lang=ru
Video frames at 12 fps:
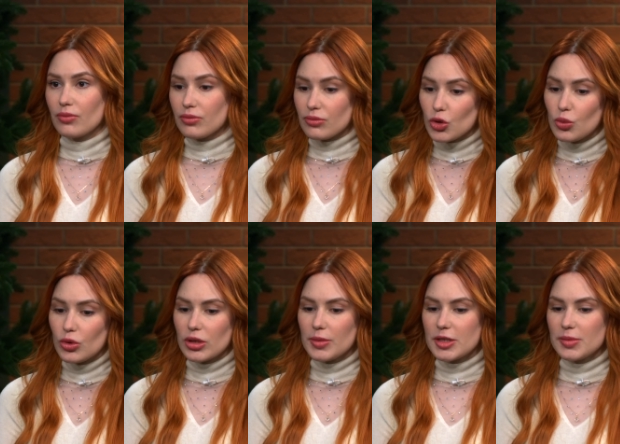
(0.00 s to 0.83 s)
Угу. Думаю,
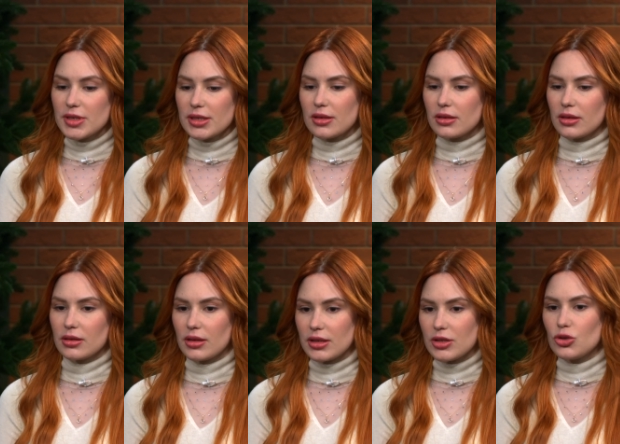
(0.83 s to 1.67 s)
это бессмысленно.
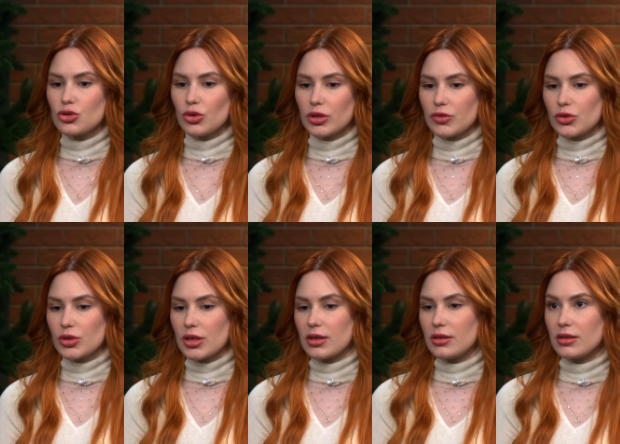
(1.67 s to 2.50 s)
Надеюсь, что это
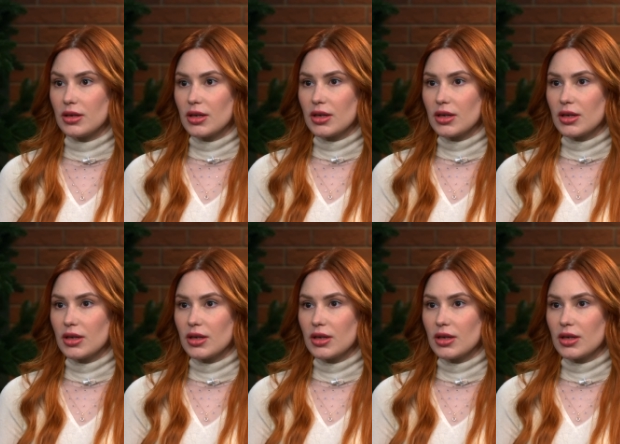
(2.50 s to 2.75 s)
все-таки